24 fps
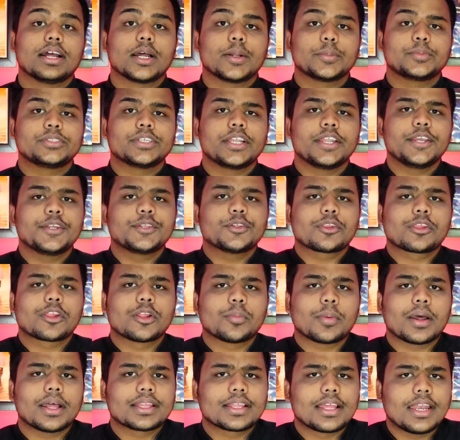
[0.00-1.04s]
अब चलिए
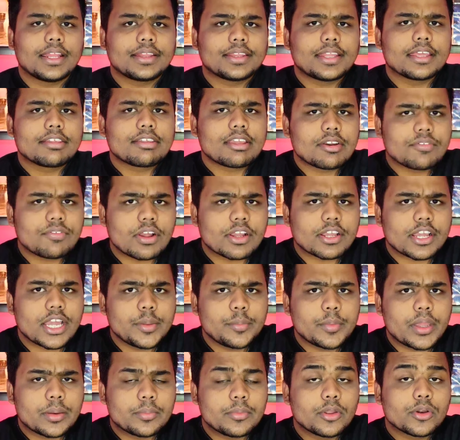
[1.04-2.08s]
दोस्तों बात कर लेते हैं क्या वाकई
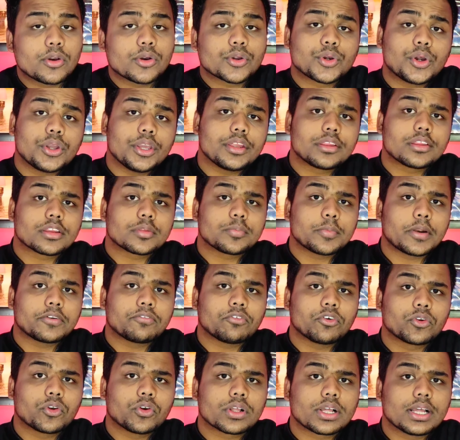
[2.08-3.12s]
में हम लोगों को इस
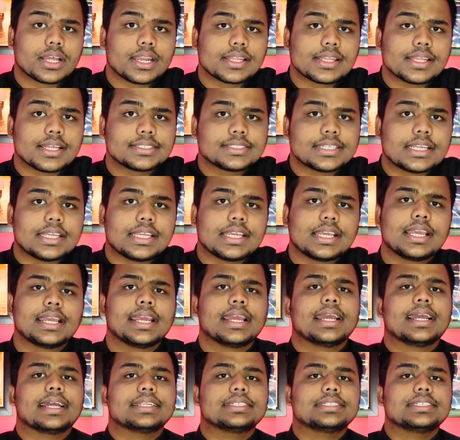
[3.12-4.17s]
स्मार्टफोन को खरीदना चाहिए
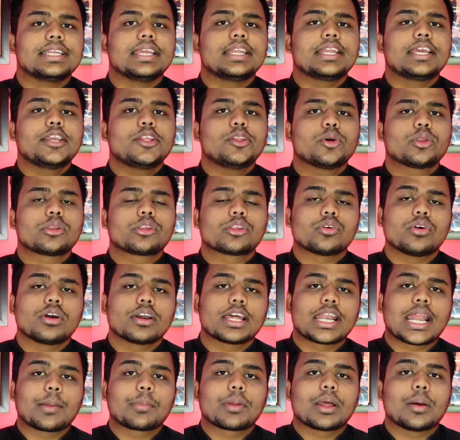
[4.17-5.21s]
जी नहीं दोस्तों
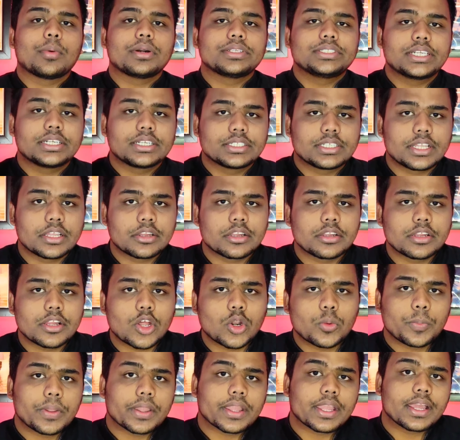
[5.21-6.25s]
अगर आपका बजट दस हजार
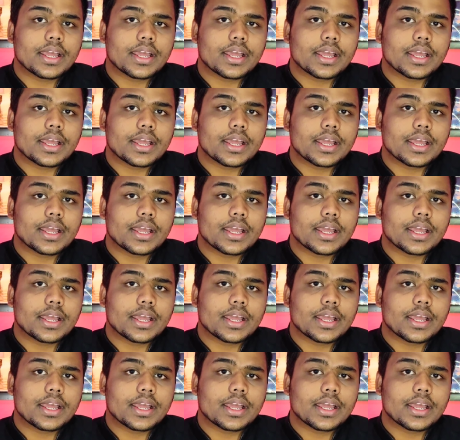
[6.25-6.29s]
रुपए